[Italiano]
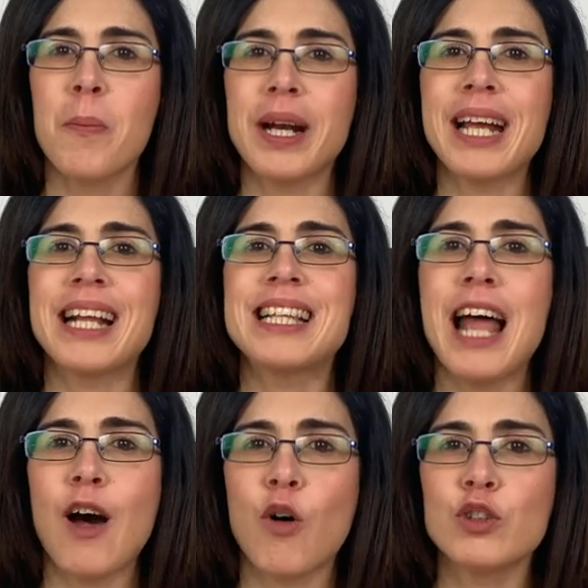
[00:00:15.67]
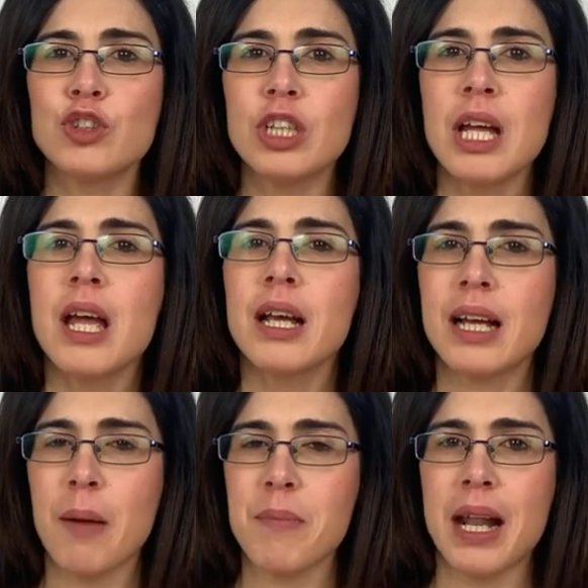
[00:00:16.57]
perché da oggi
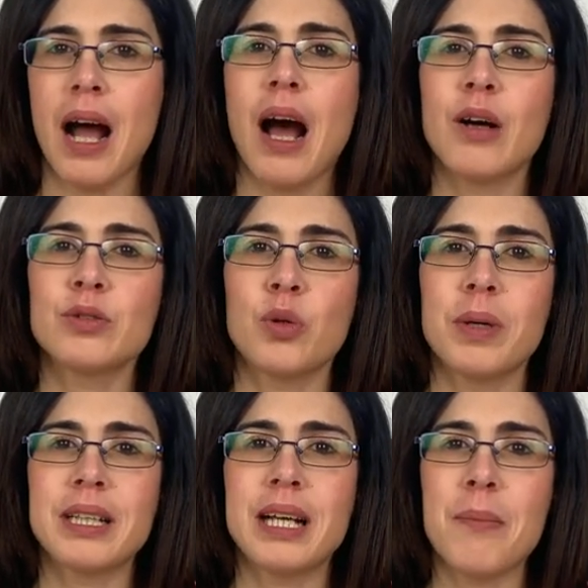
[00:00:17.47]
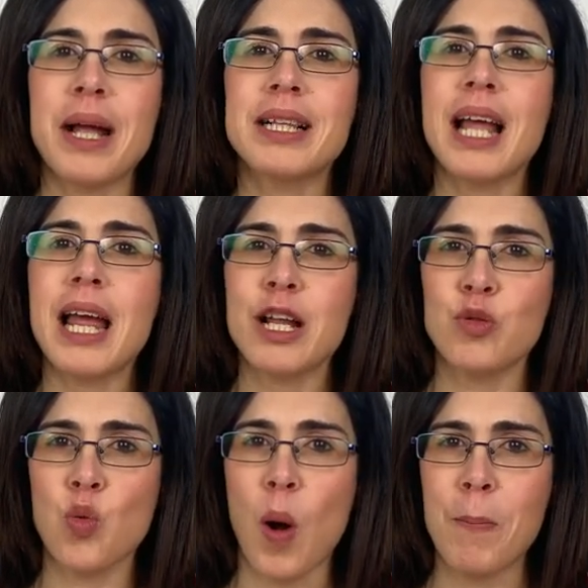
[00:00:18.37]
cambierà automaticamente il
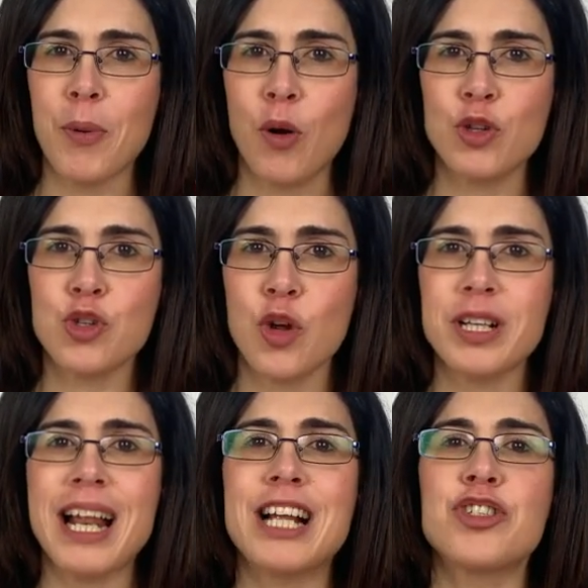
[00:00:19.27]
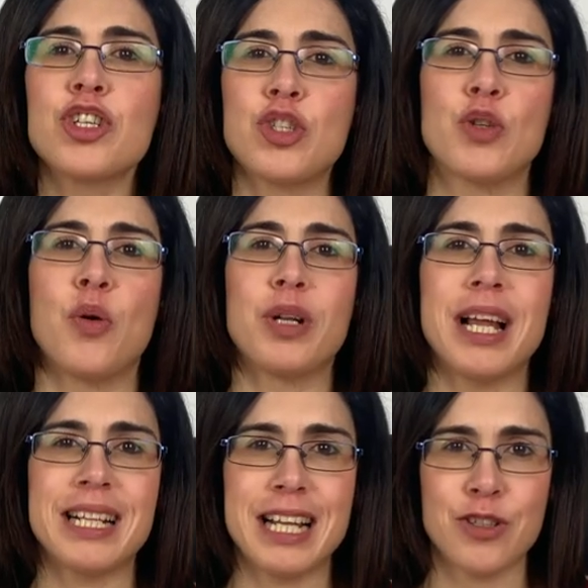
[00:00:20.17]
tuo approccio nella
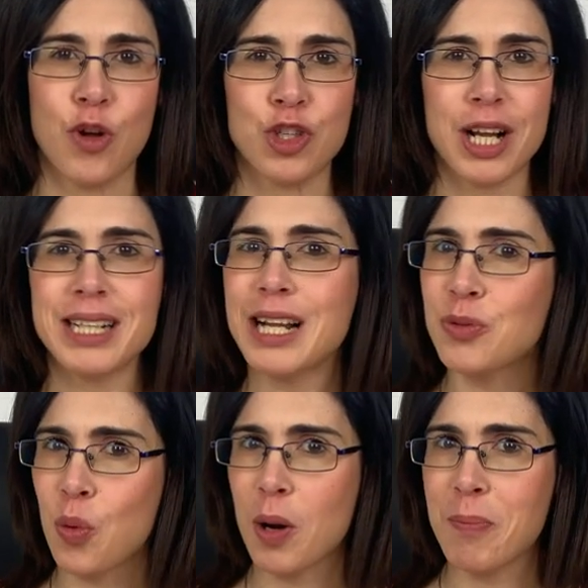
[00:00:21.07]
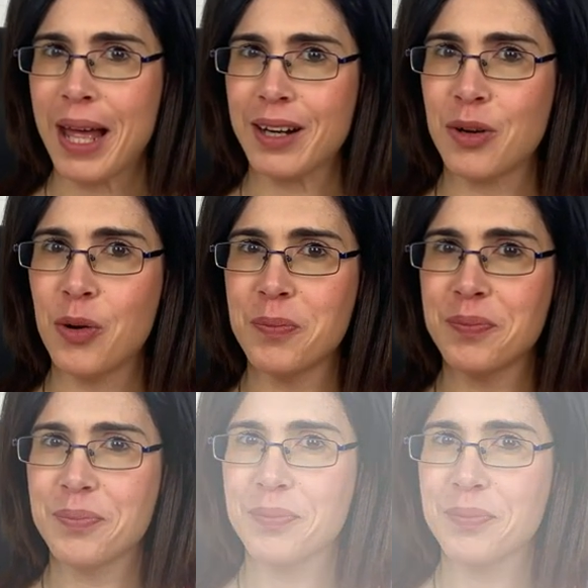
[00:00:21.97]
gestione dei social del tuo albergo.